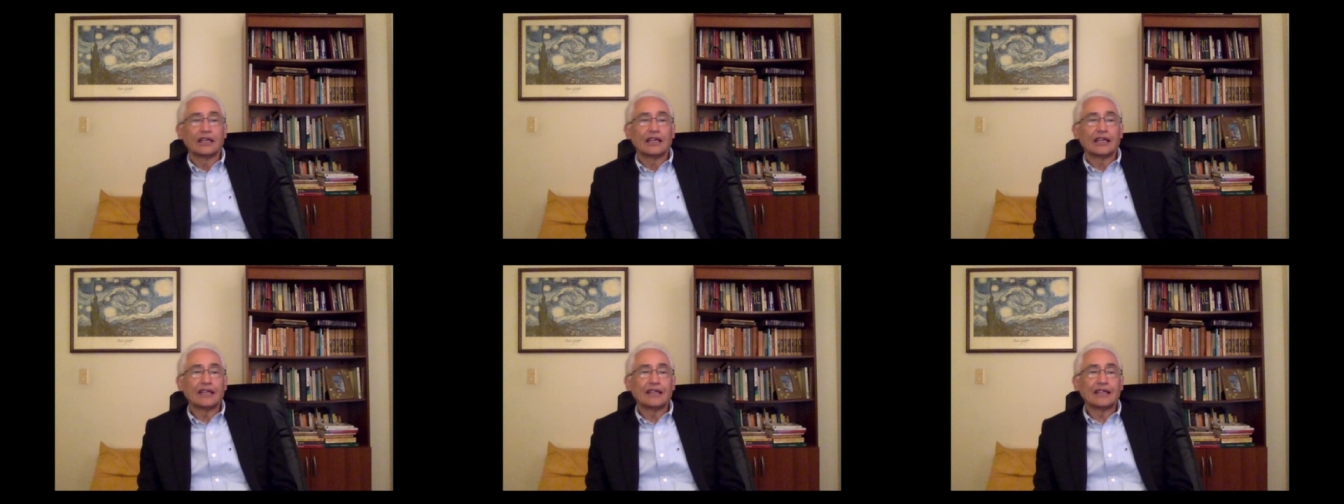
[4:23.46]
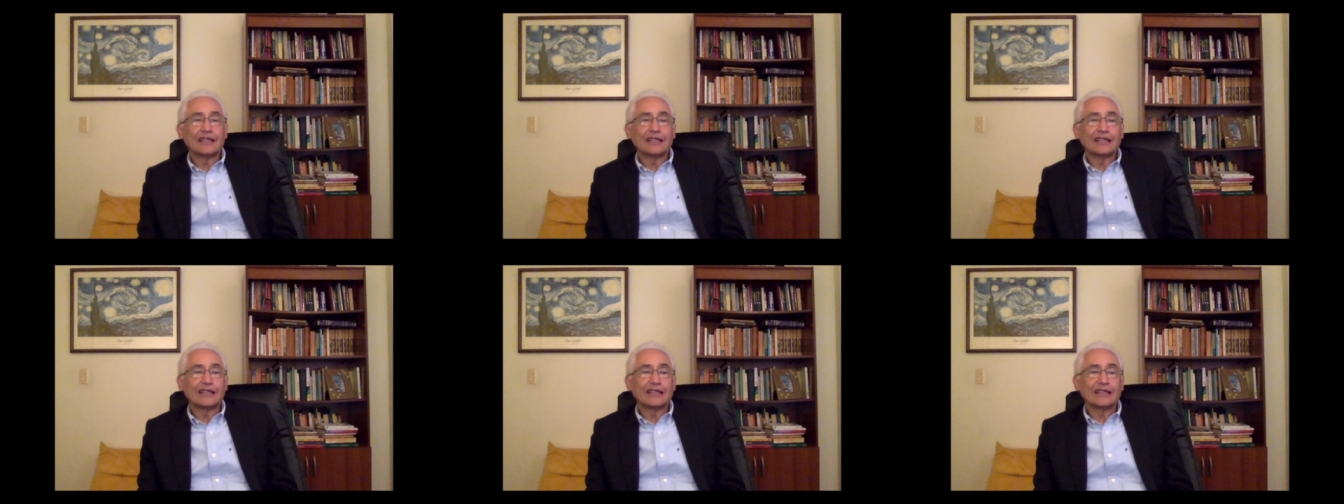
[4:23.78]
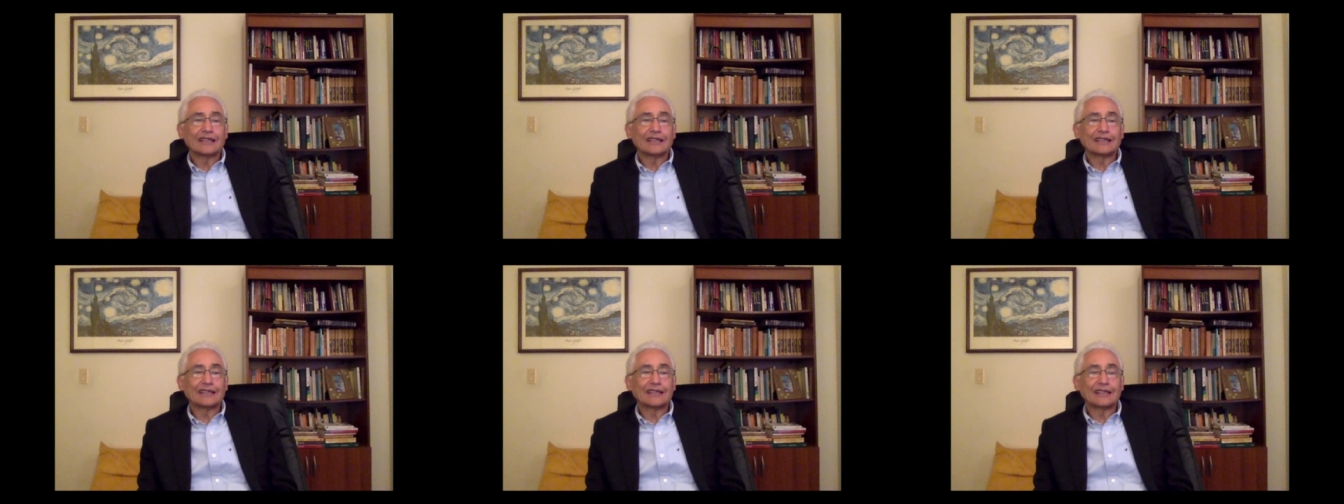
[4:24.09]
en el que
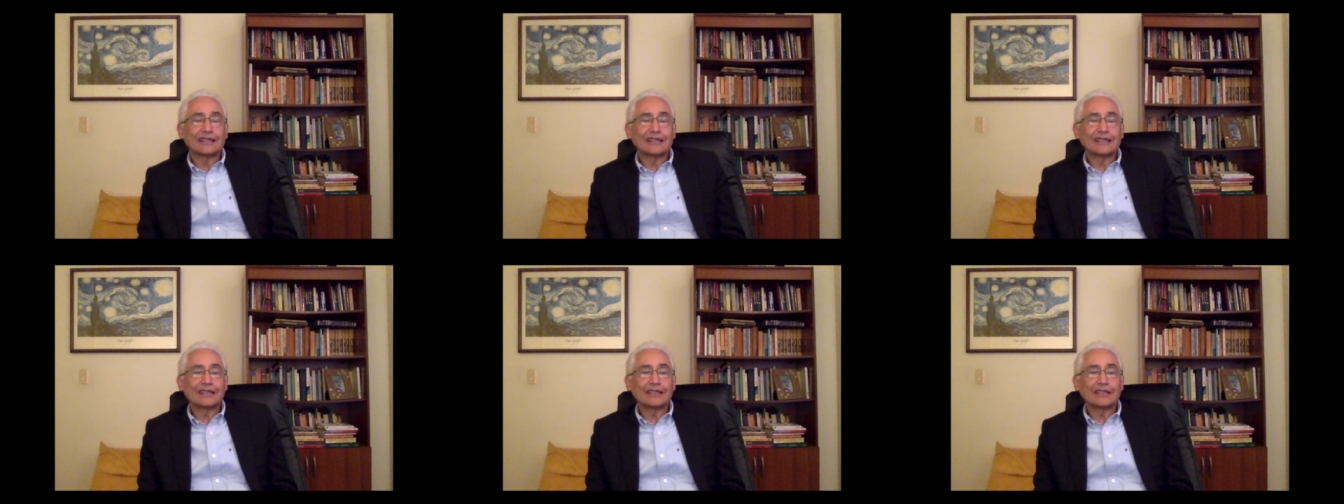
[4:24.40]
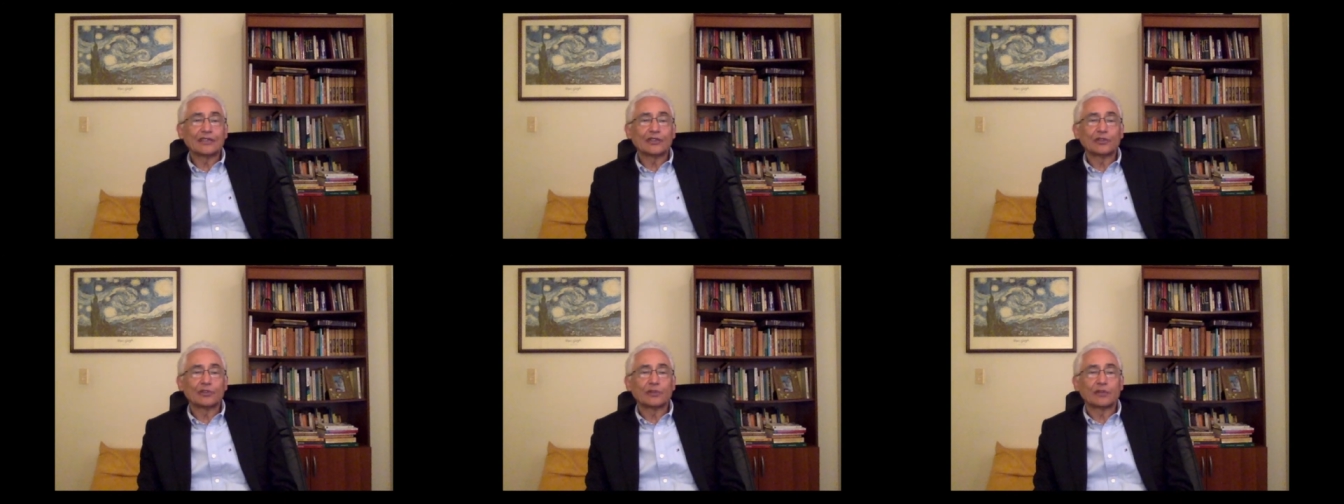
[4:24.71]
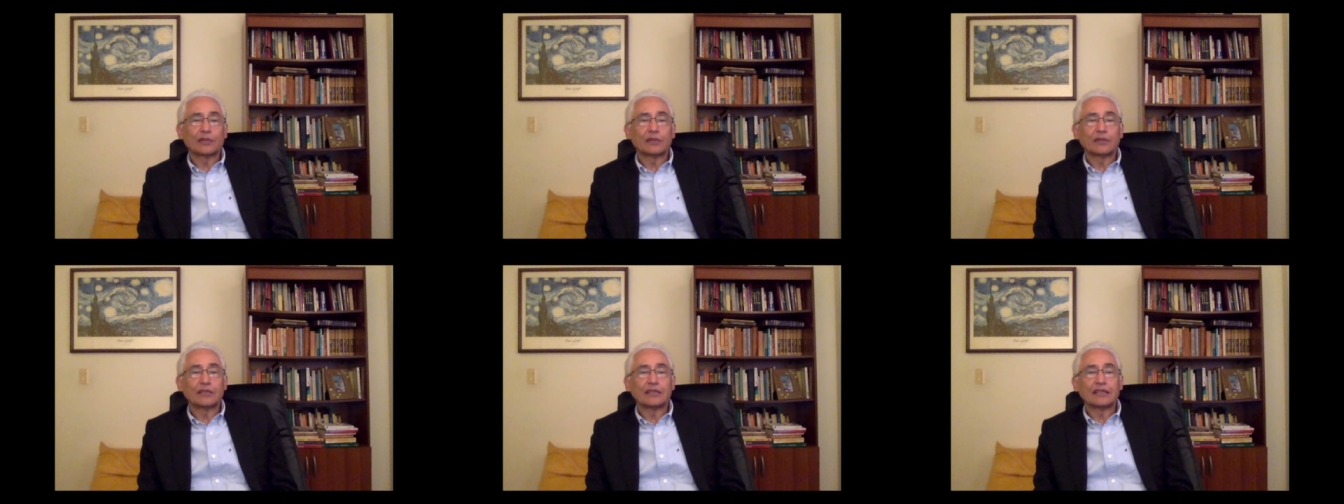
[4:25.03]
las guerrillas, los
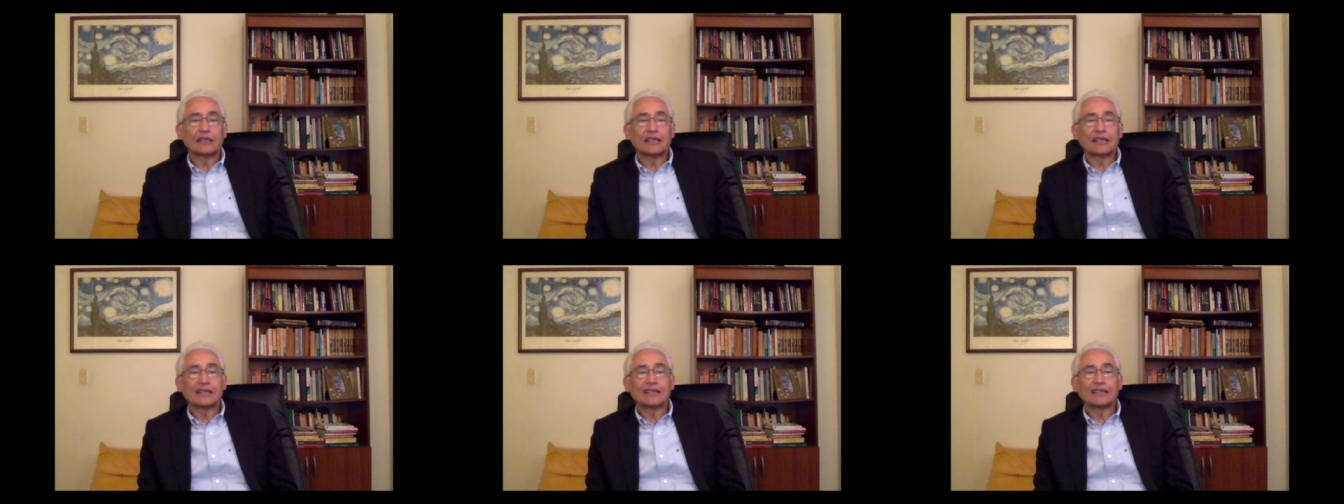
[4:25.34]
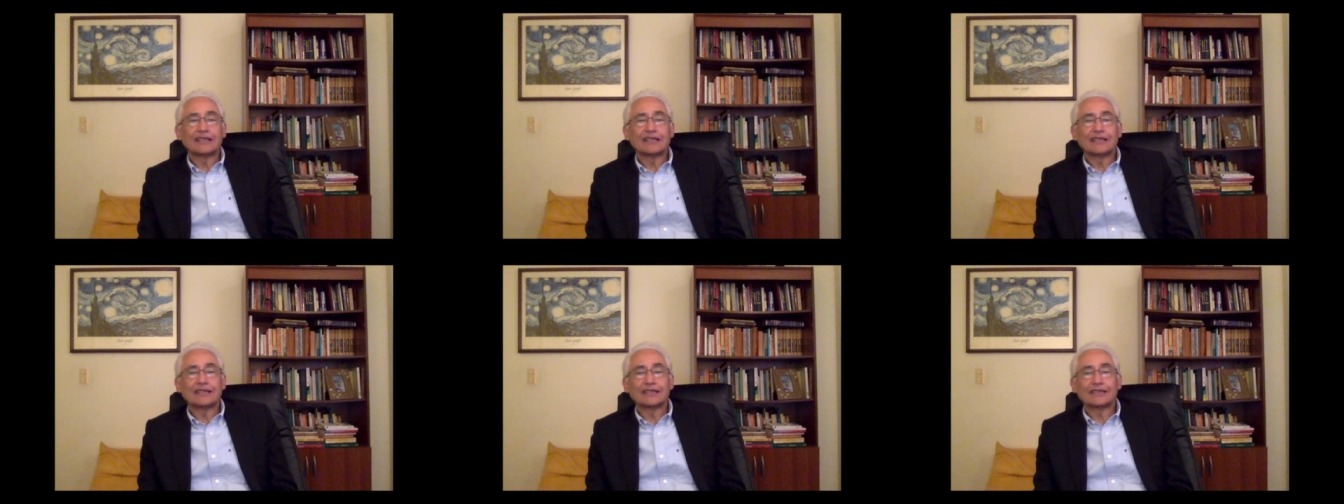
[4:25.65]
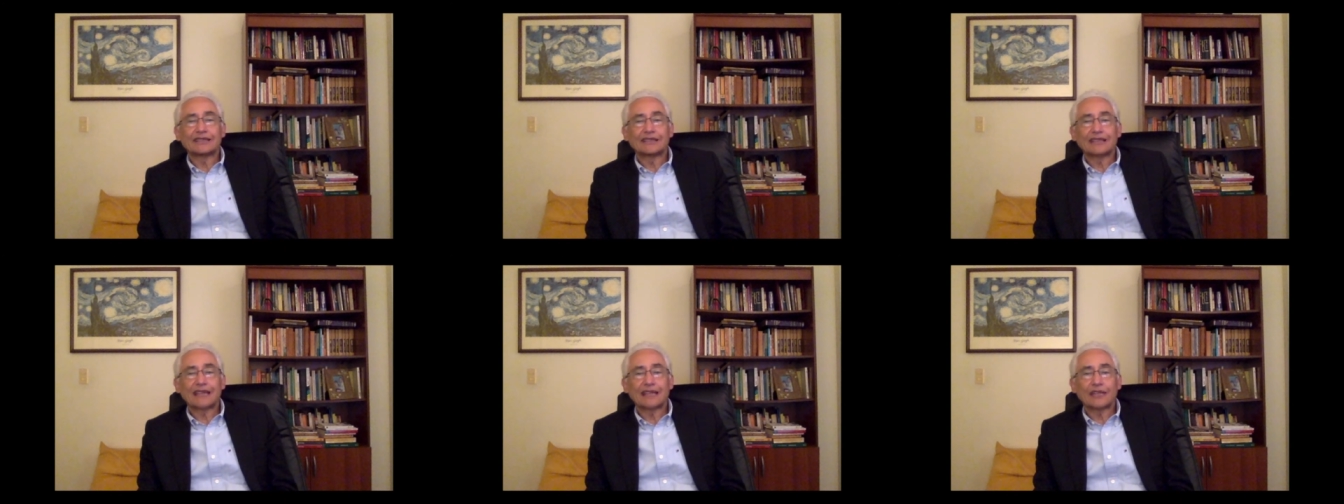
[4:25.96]
paramilitares y el
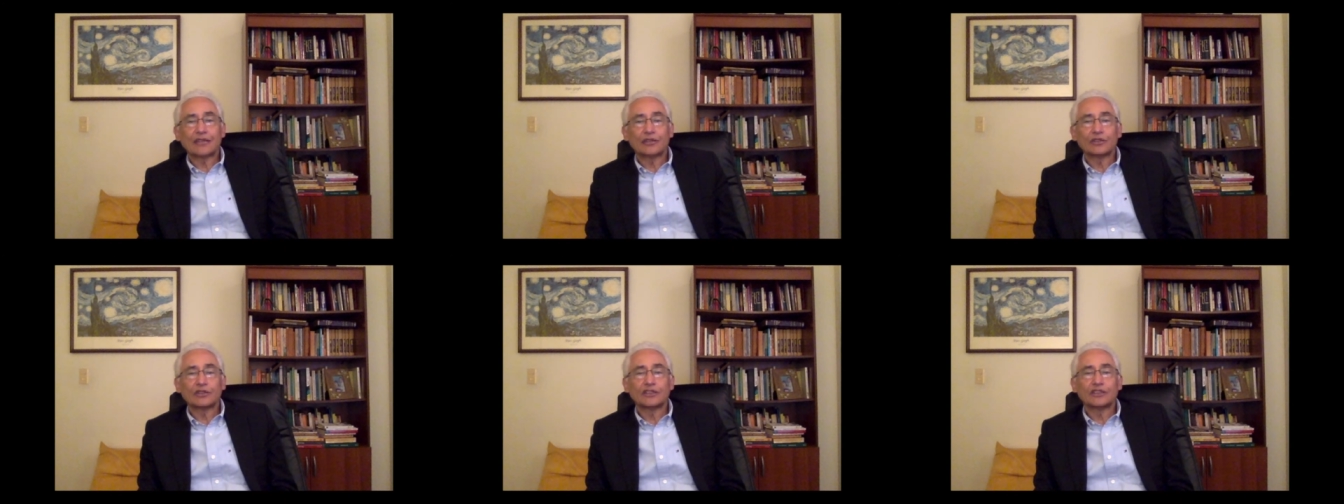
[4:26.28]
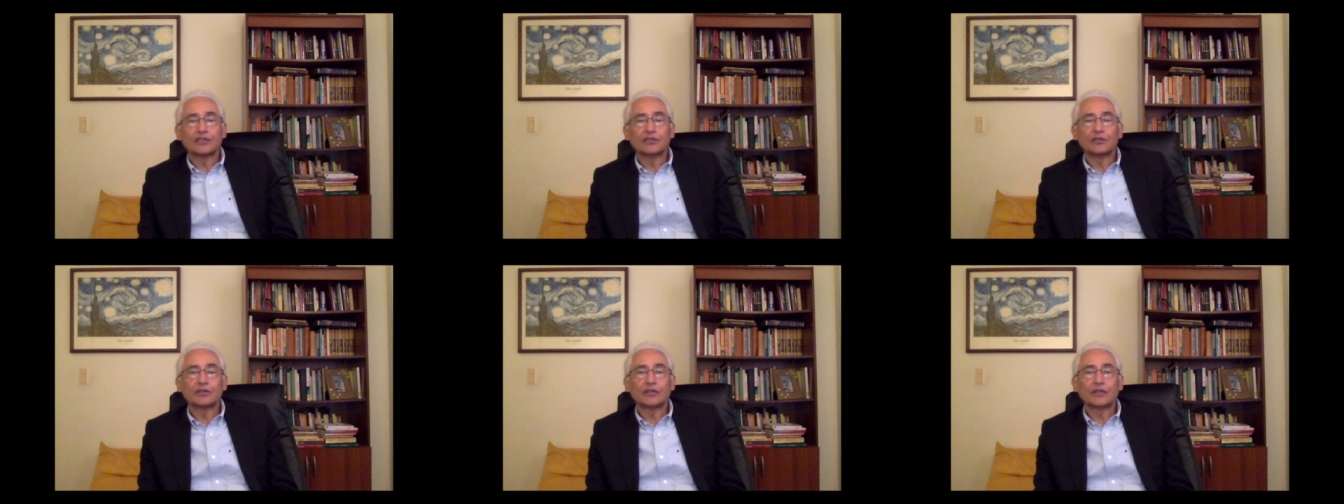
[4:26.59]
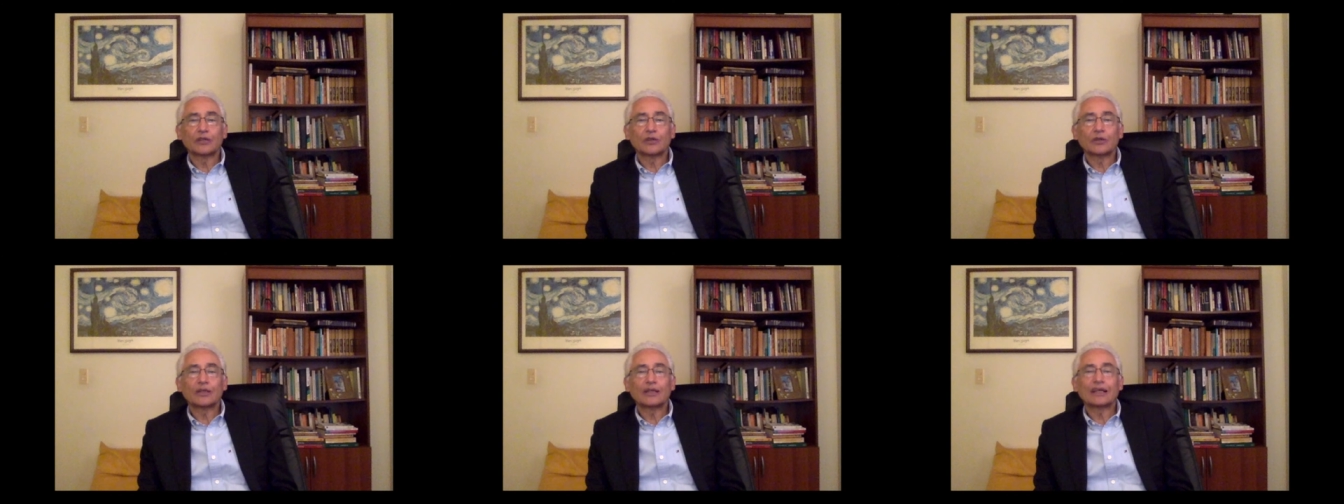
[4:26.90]
Estado se
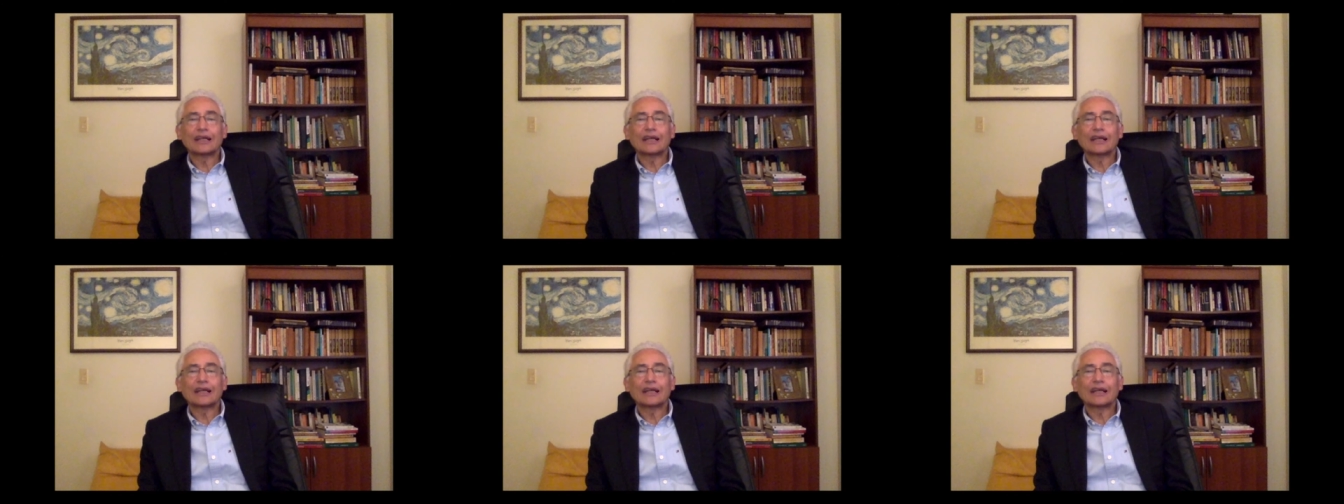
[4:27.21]
disputaron